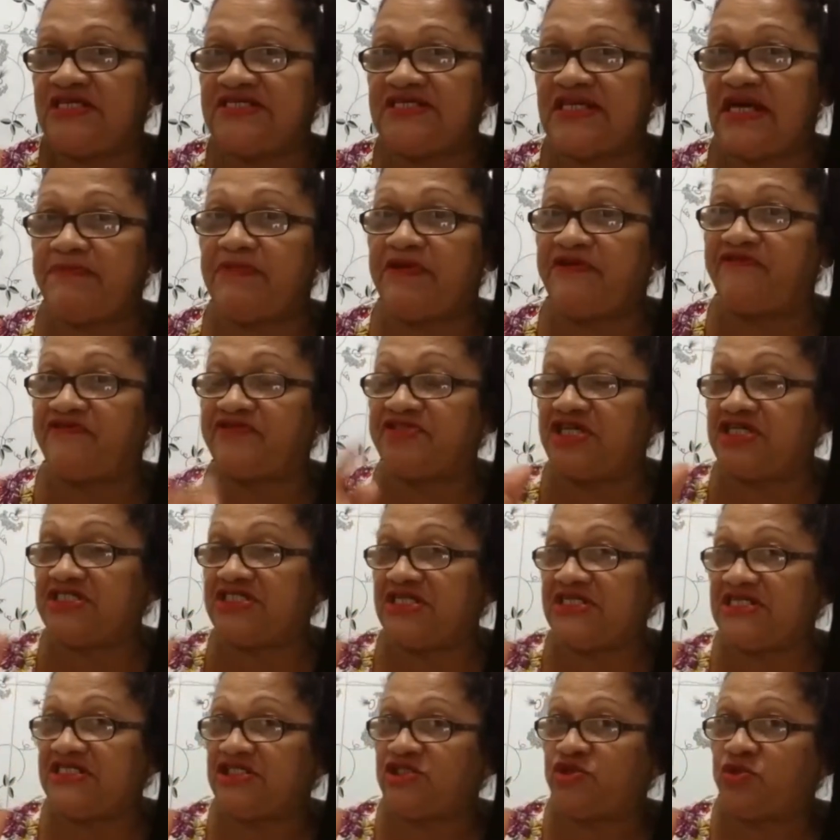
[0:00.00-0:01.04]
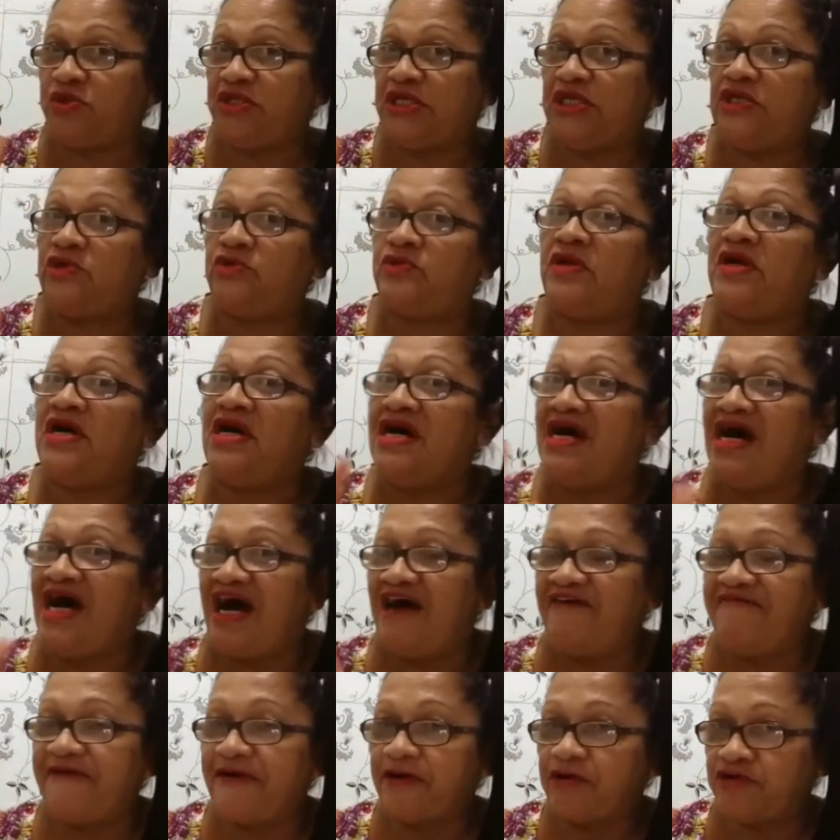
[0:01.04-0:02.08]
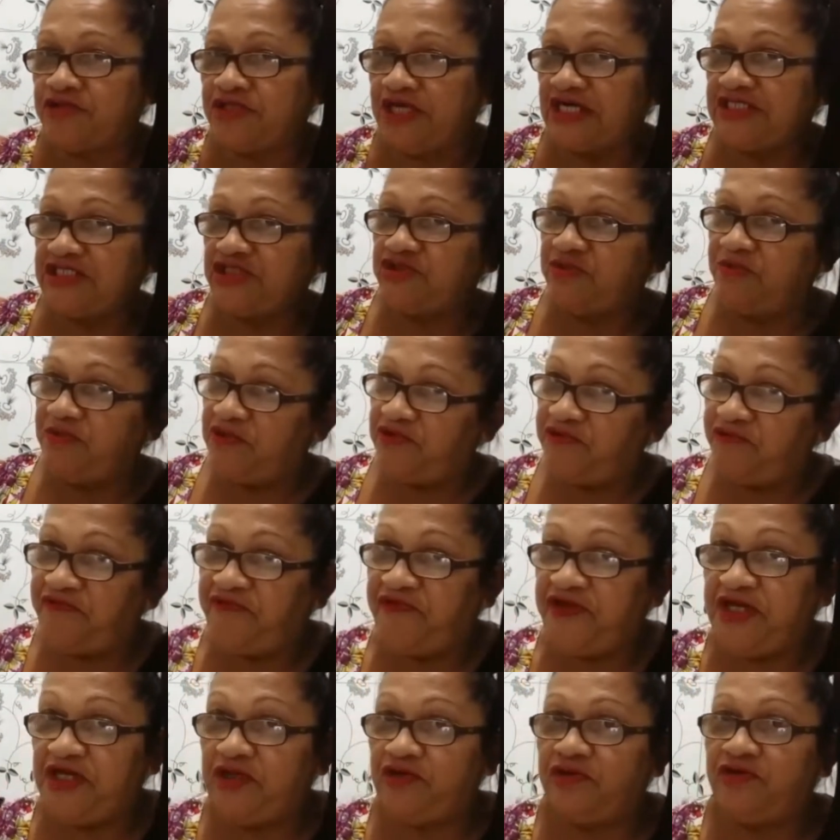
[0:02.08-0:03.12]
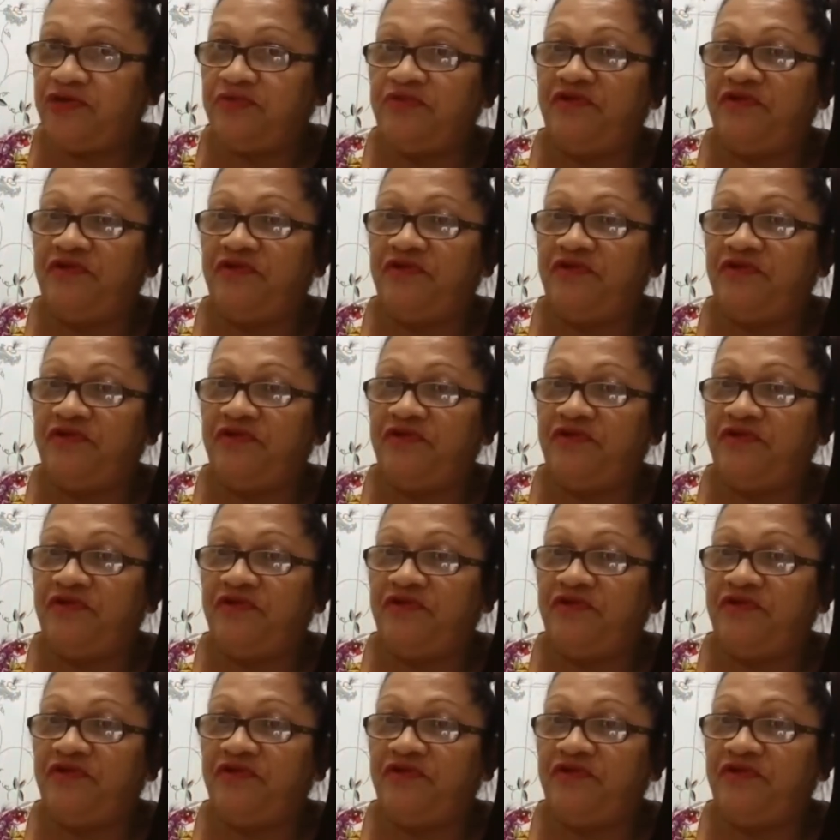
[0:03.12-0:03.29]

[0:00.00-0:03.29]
já sabem que vocês já destruíram a faculdade do meu filho.